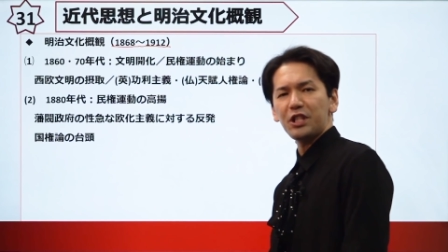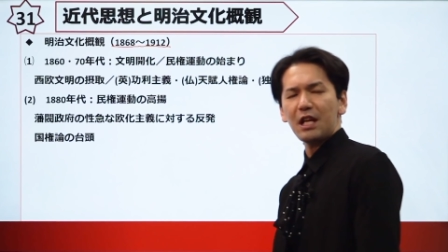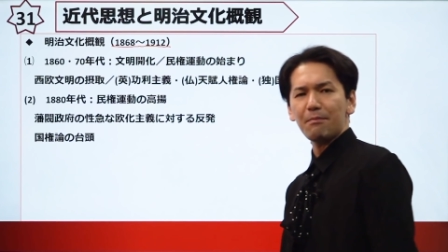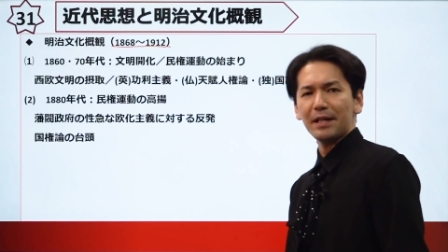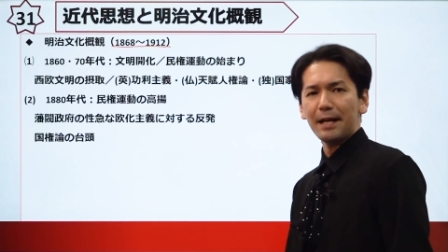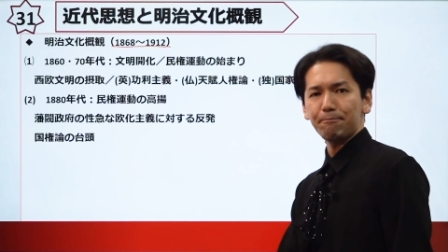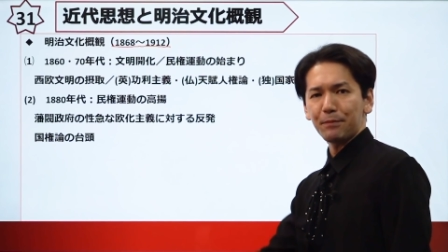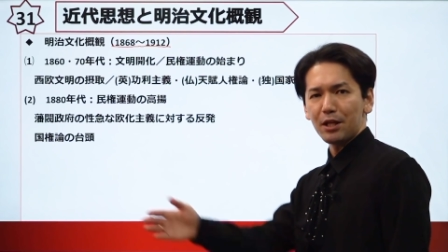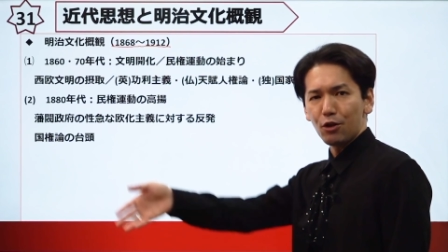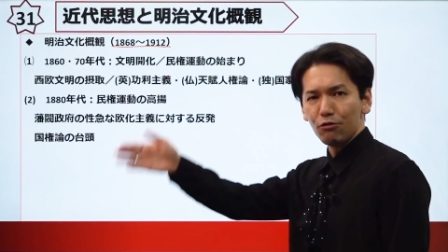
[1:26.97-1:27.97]
年まで
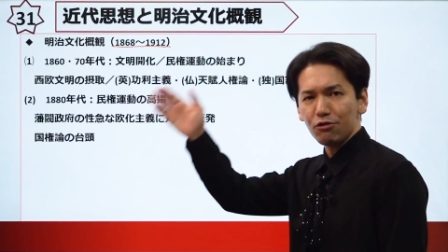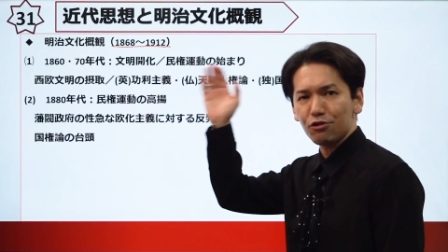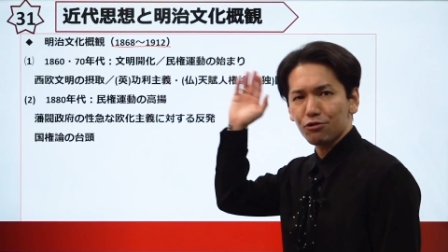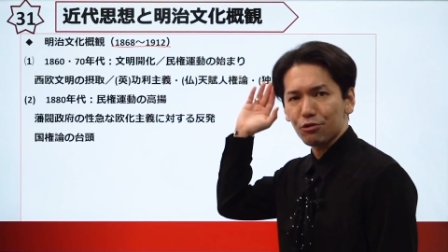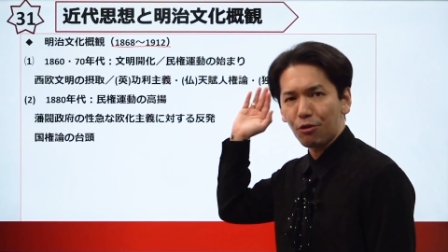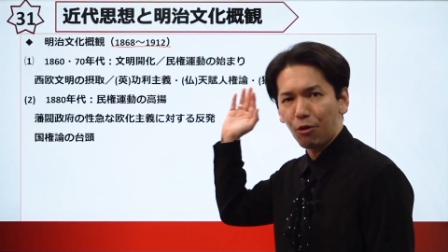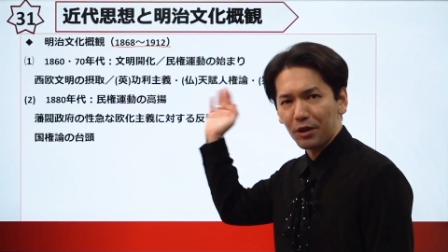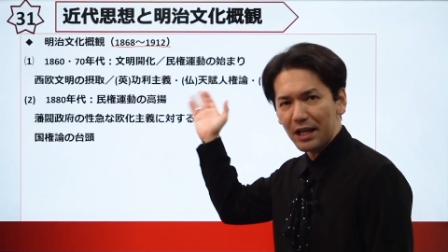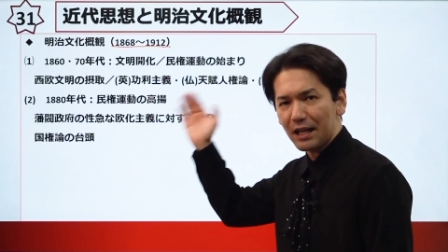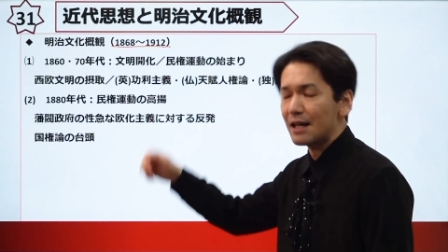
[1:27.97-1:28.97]
45
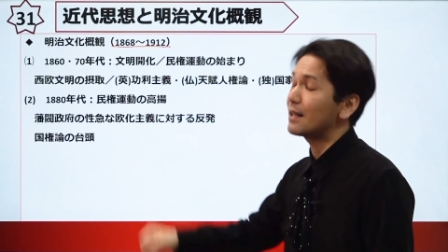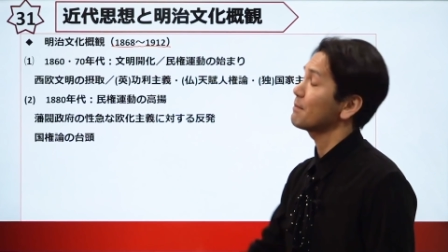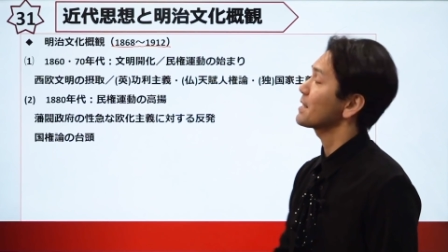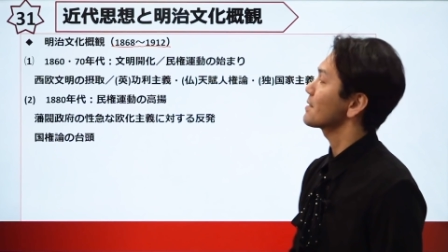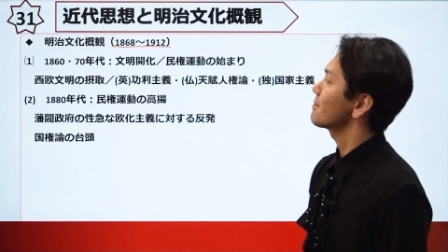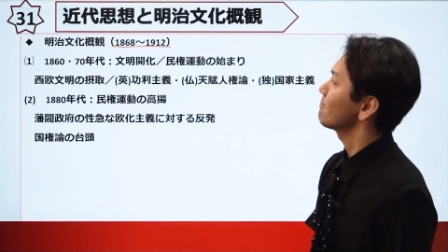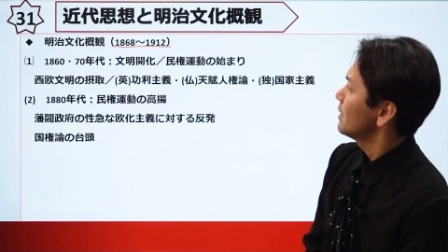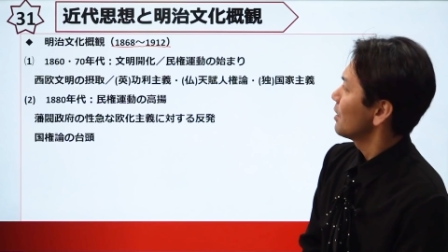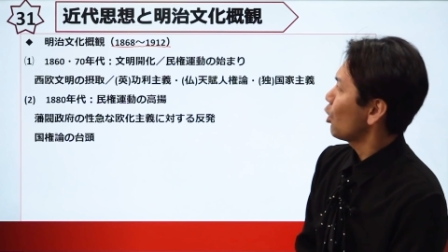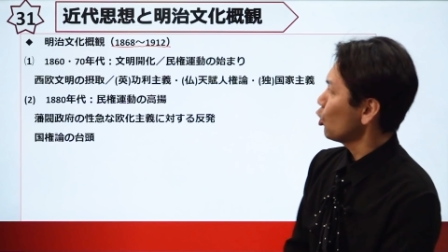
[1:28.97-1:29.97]
年間あります。
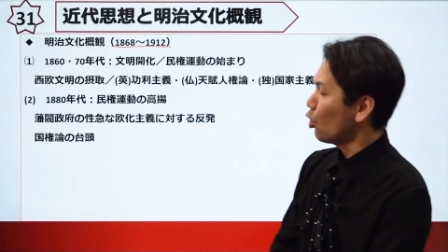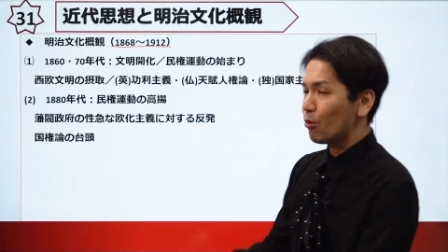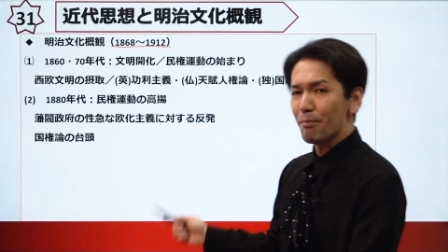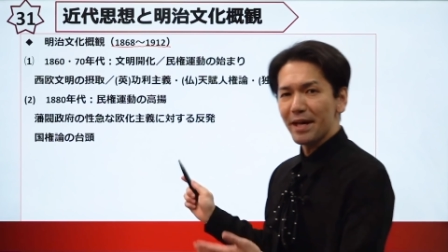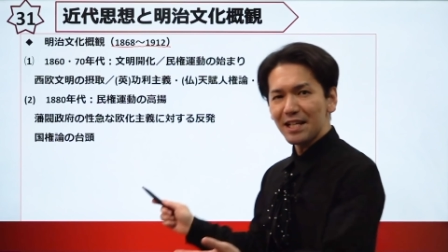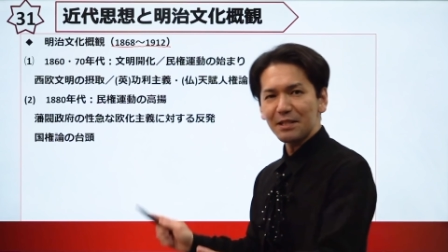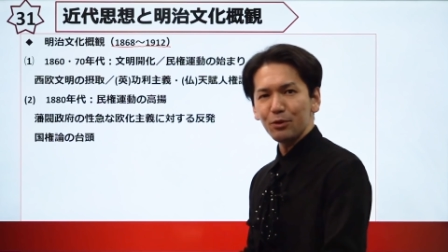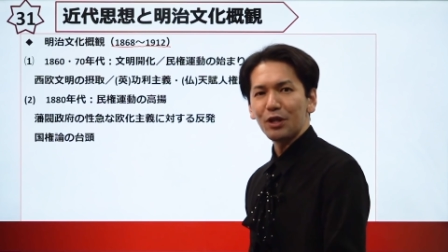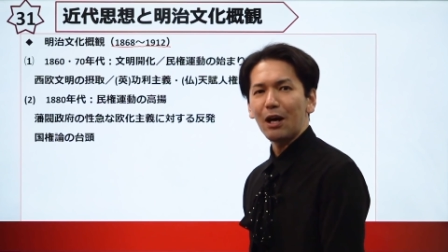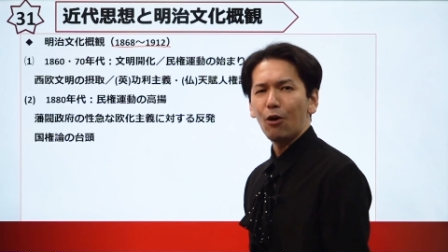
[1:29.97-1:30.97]
この明治
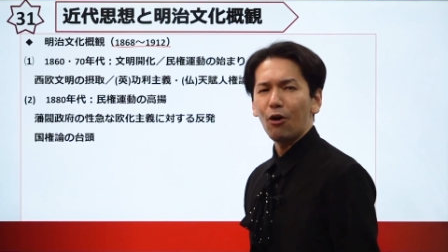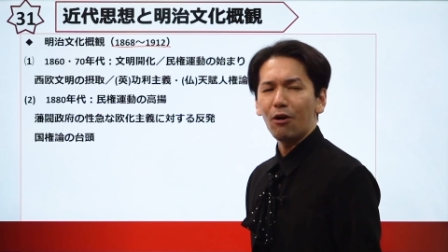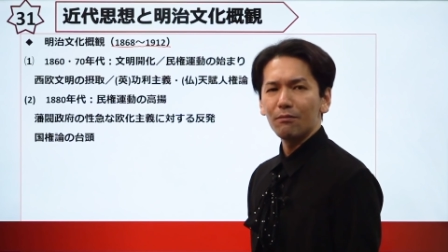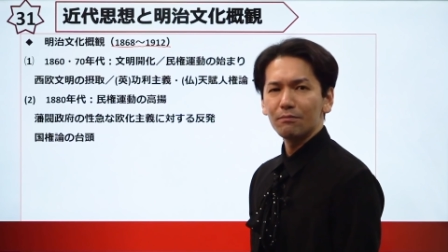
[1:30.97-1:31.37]
文化を